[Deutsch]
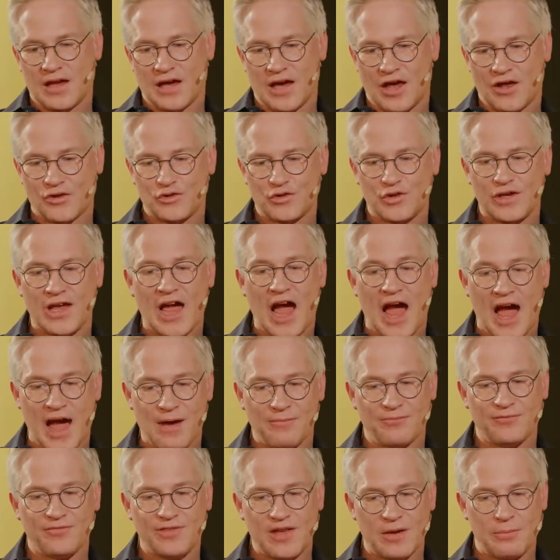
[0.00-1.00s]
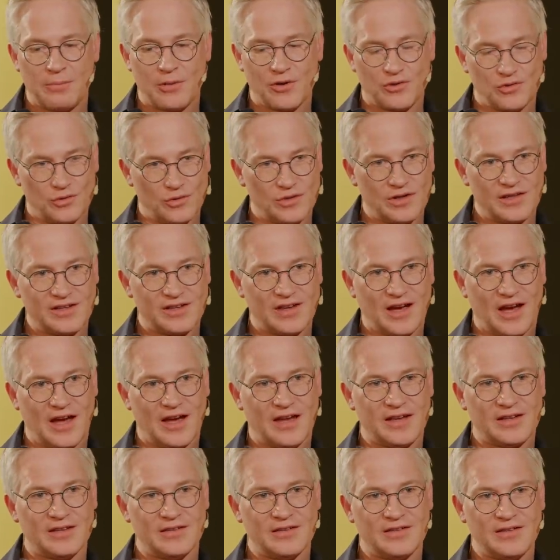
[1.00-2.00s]
Also hier haben wir
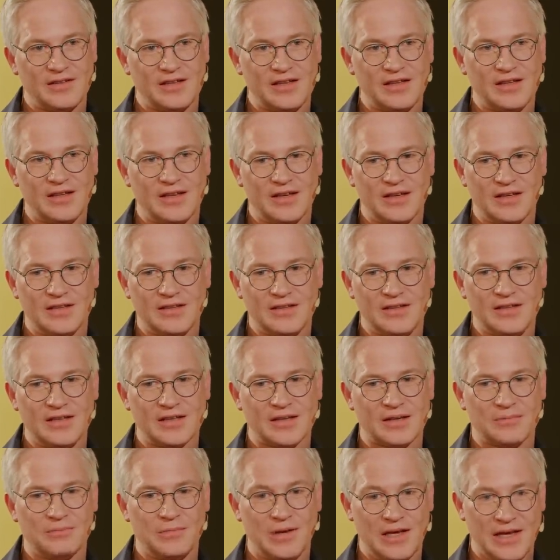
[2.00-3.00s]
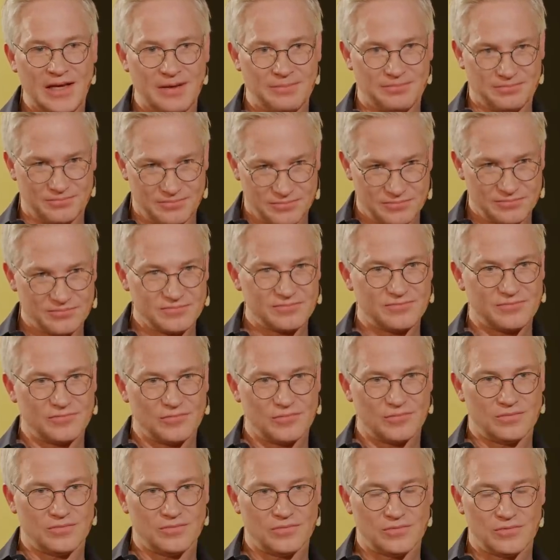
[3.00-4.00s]
Persönlichkeiten, die in ihrem Leben
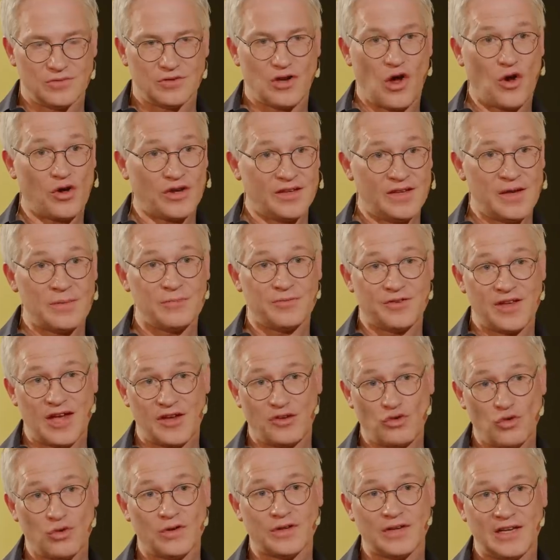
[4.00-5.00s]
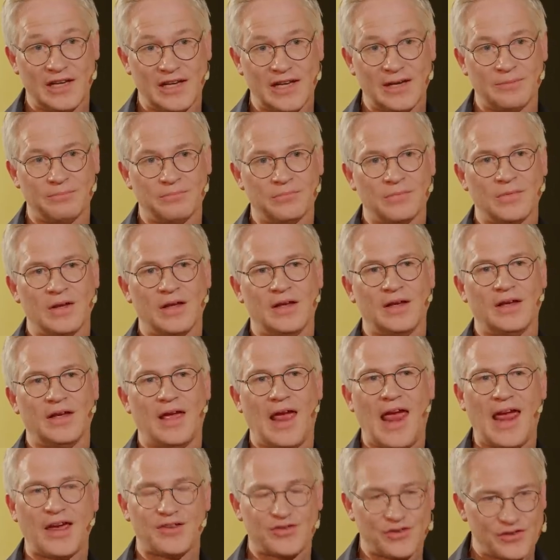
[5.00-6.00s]
und auch in ihrem sehr jungen Leben
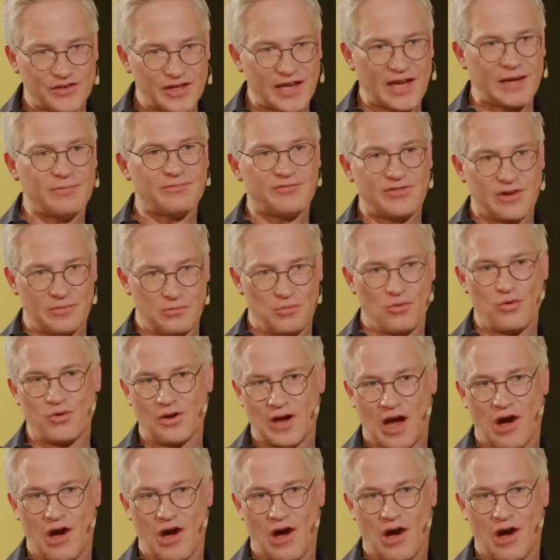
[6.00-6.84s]
extrem Vermögen